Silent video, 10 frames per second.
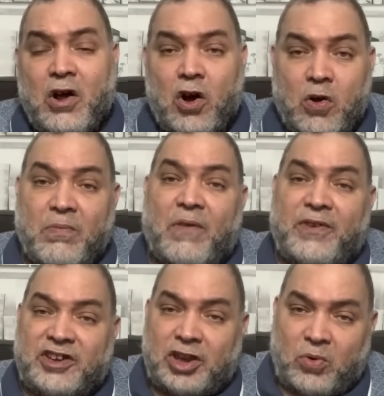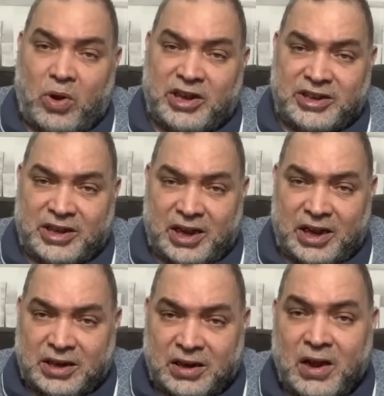هم فسروها
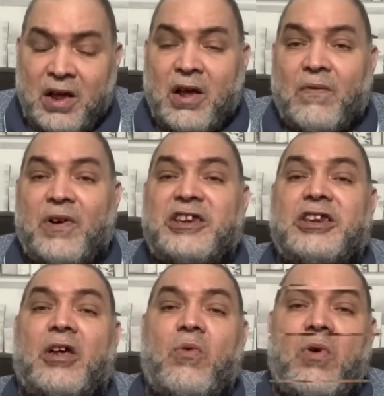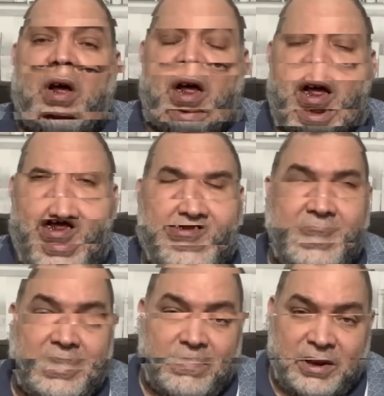ازاي فسروها
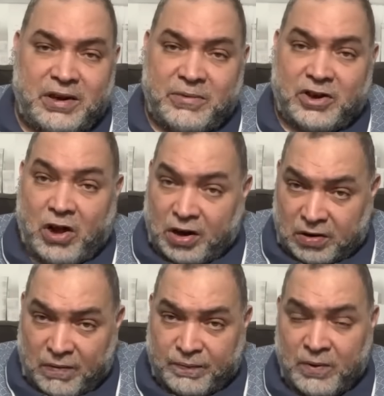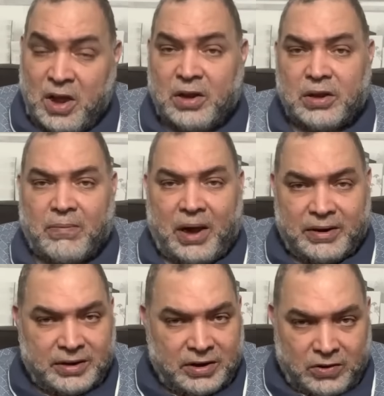ان النبي بيخرف
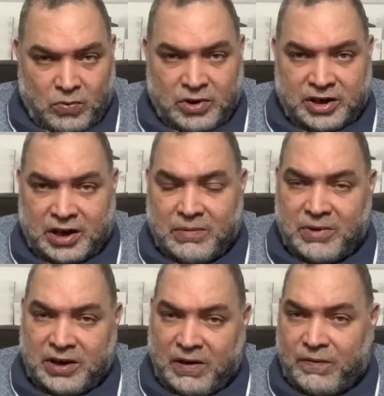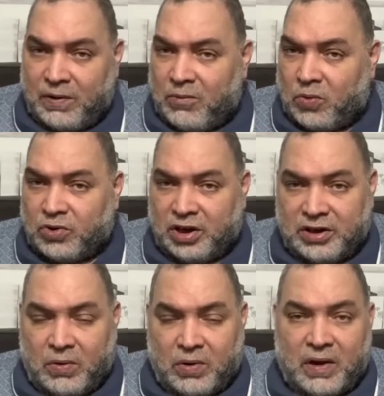طبعا اللي يقول الكلمة دي في الموضع
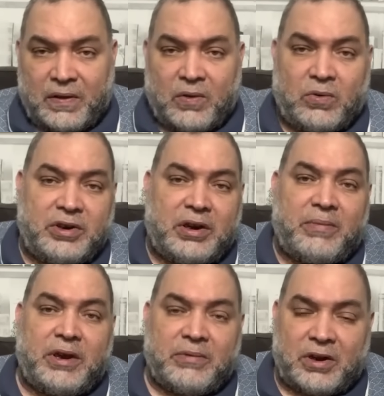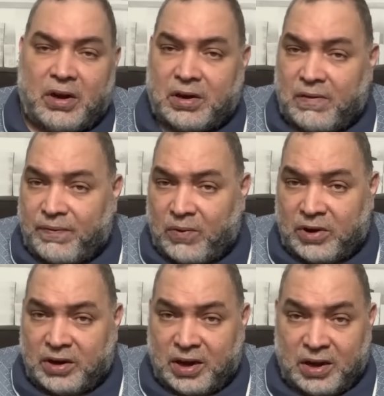ده وكذا يقول النبي بيخرف
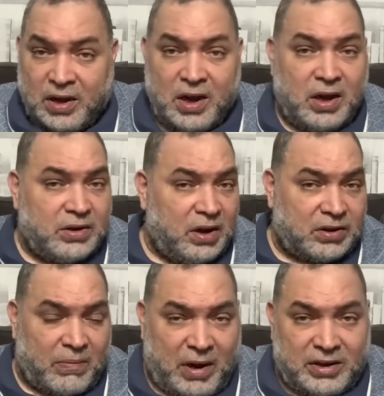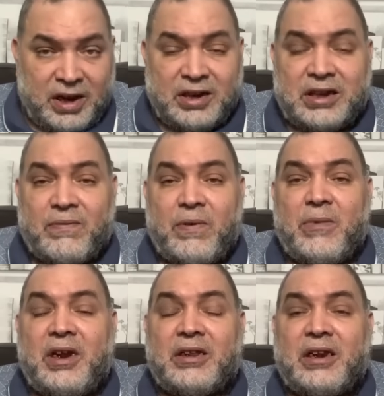وكده ده طبعا ليس في
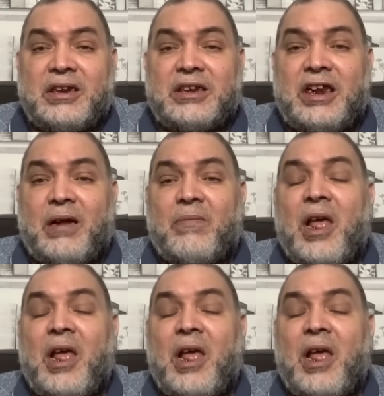ملة الإسلام